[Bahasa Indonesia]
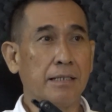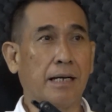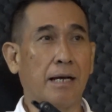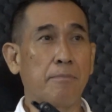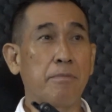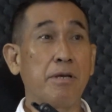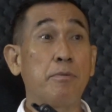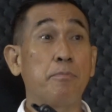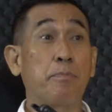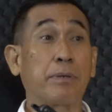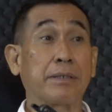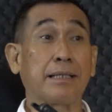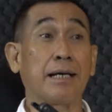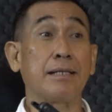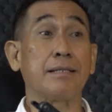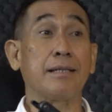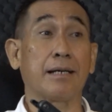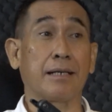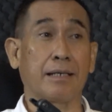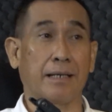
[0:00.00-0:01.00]
kami
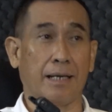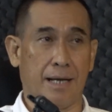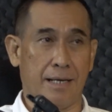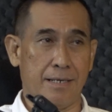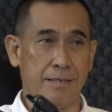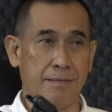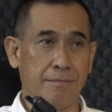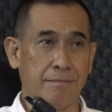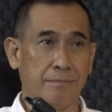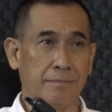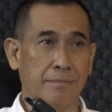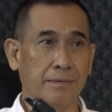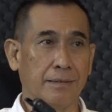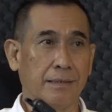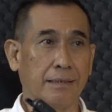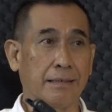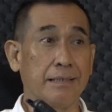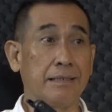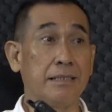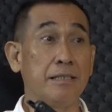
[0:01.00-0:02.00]
mempertanyakan
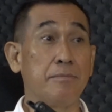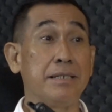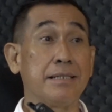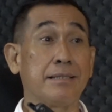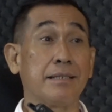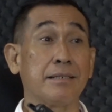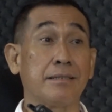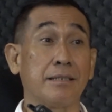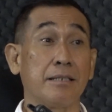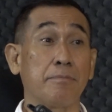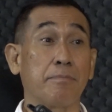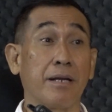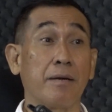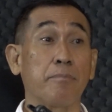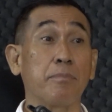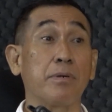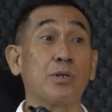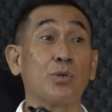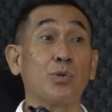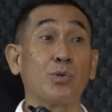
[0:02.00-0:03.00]
kredibilitas
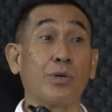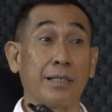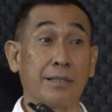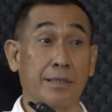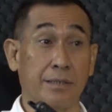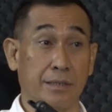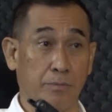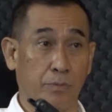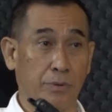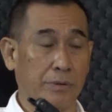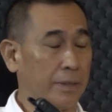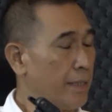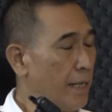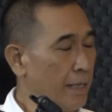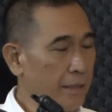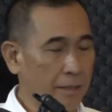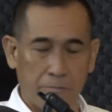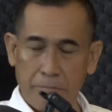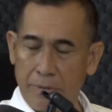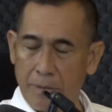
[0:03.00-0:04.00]
daripada pengurukan tersebut.
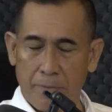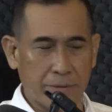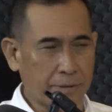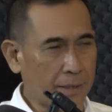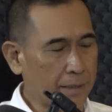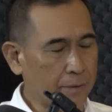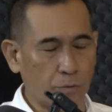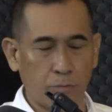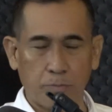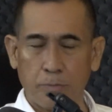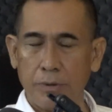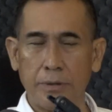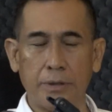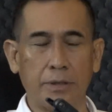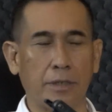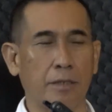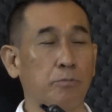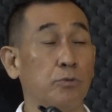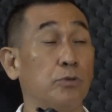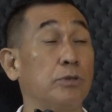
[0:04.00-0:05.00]
Ternyata memang satu pun
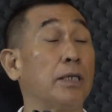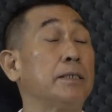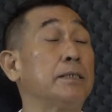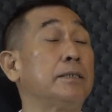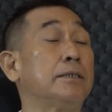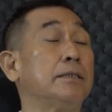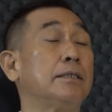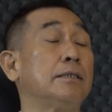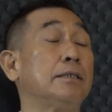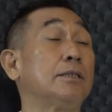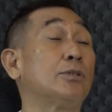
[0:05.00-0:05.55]
tidak punya izin.